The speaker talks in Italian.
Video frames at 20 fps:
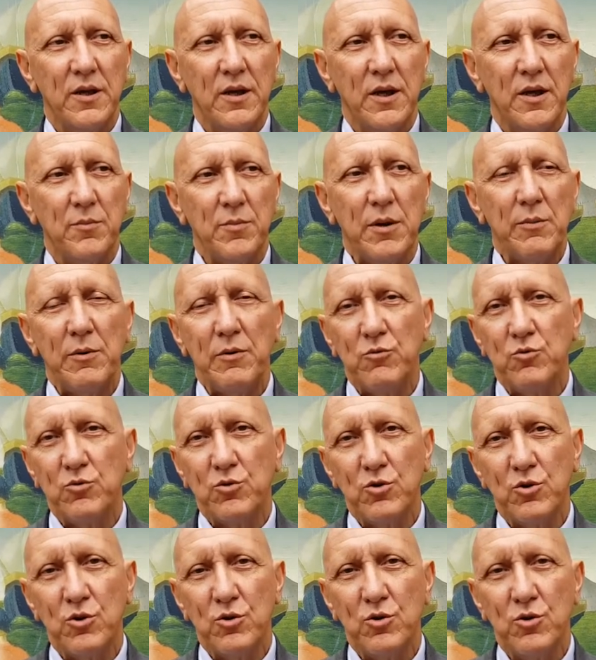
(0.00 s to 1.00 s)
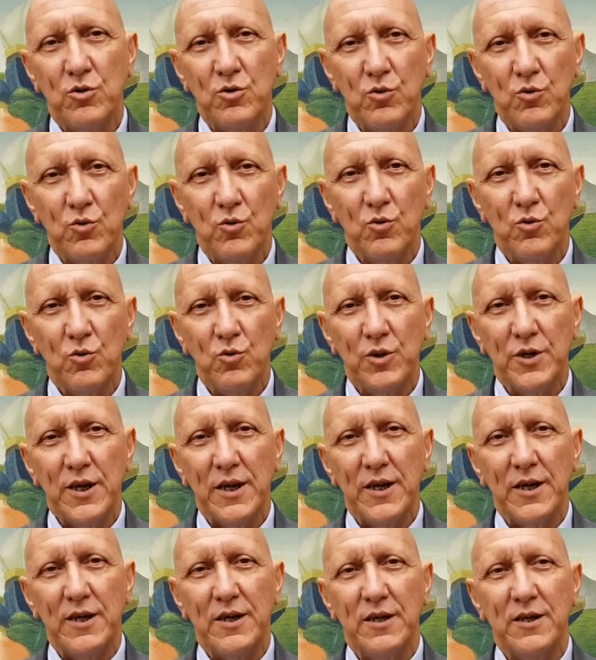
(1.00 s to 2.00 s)
Abbiamo avuto
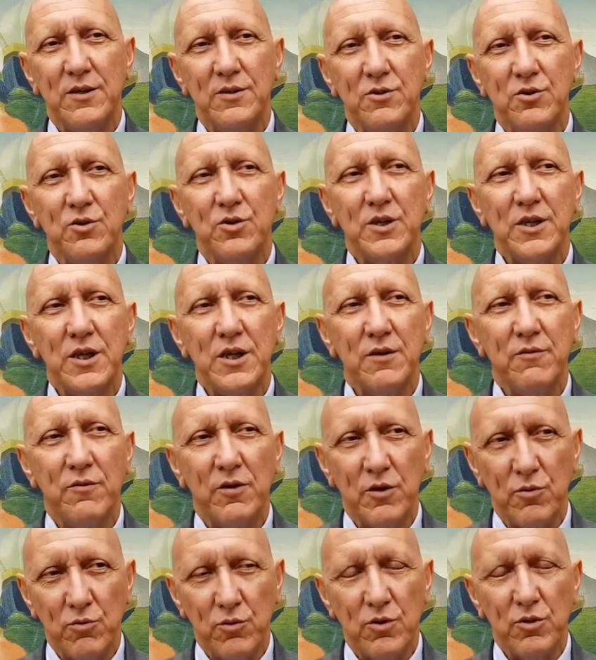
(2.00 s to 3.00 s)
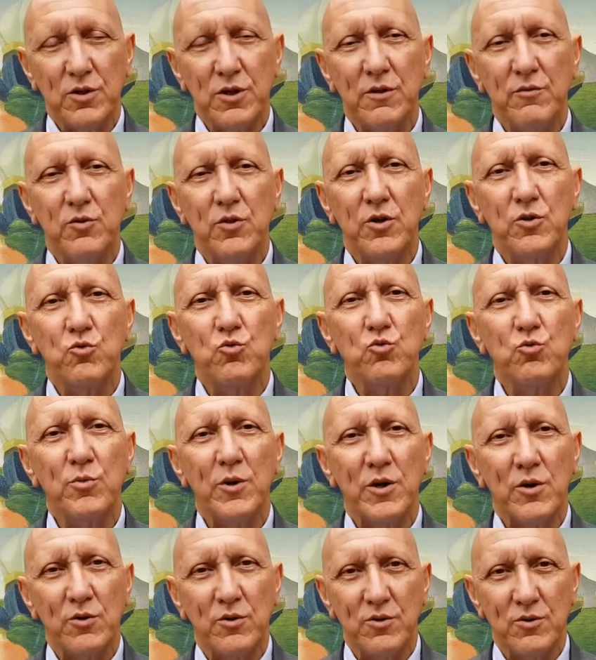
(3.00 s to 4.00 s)
un notevole, un notevole
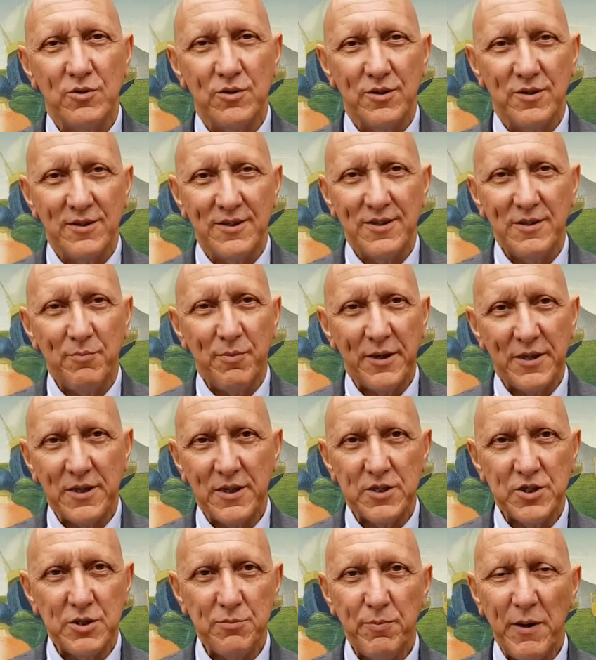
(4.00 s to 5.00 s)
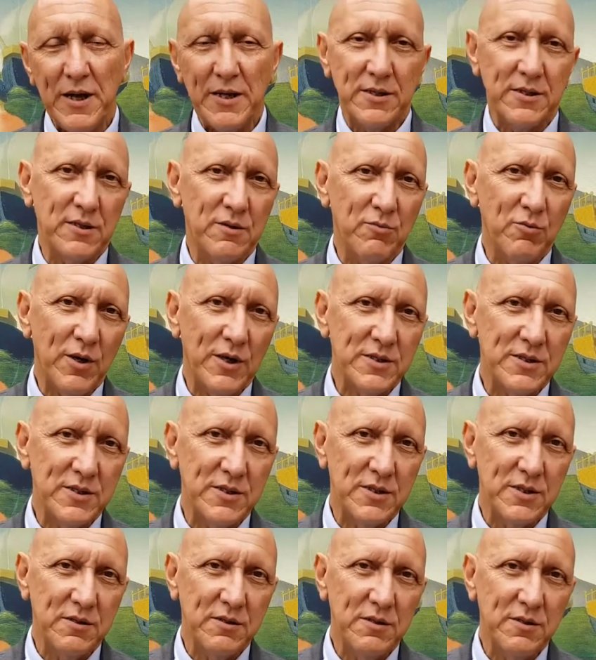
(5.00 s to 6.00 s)
numero di partecipanti,
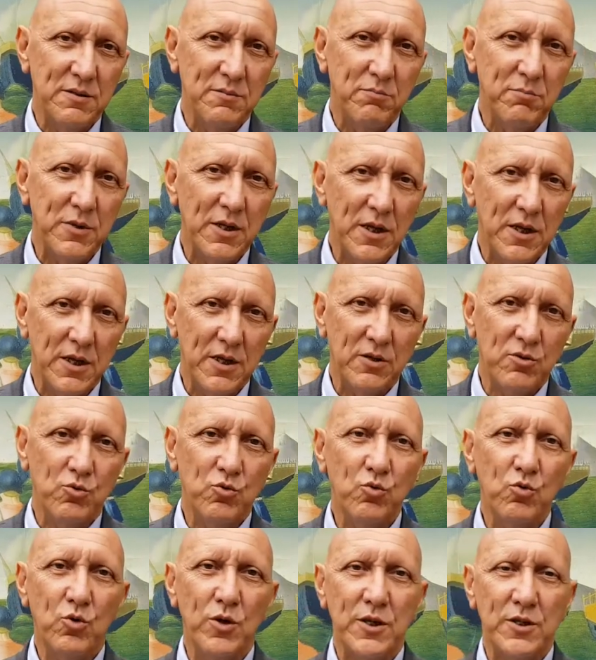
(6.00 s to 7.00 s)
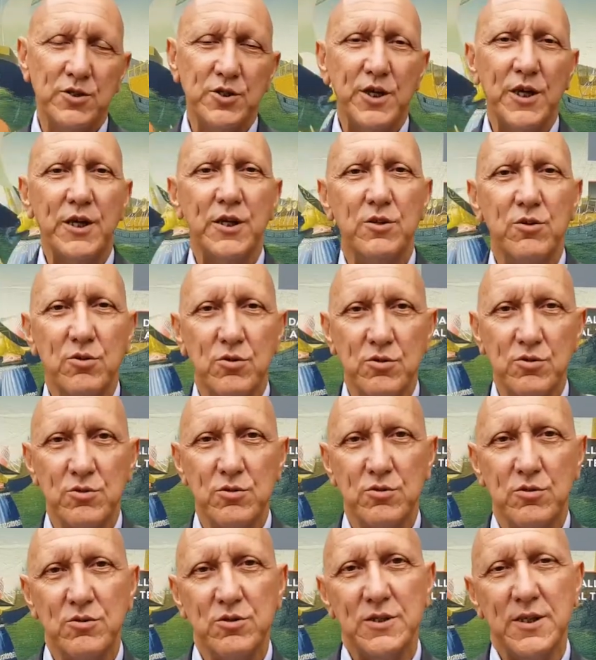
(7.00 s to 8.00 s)
quasi 1200
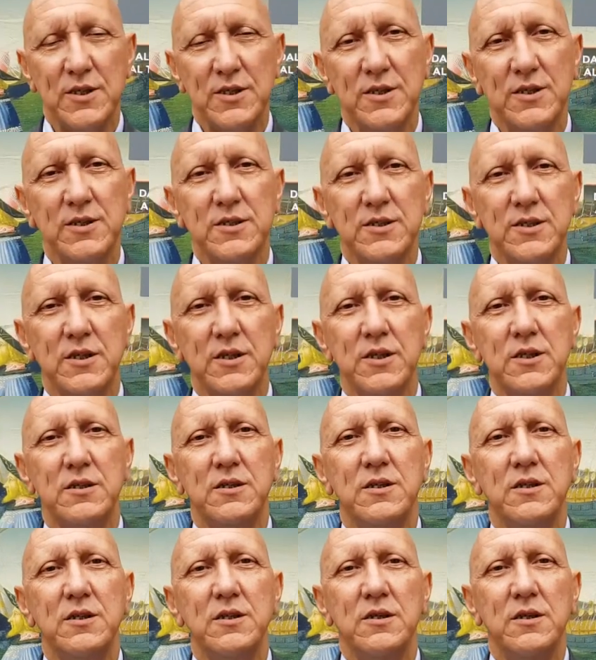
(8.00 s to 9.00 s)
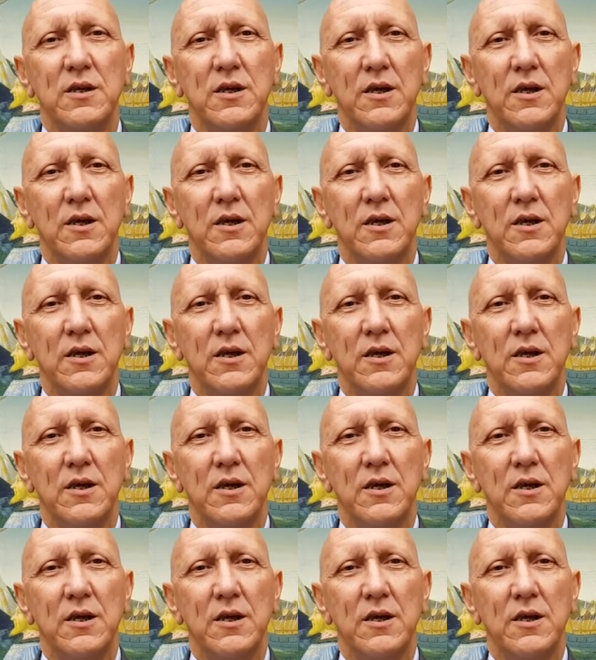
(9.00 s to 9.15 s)
sono stati gli iscritti,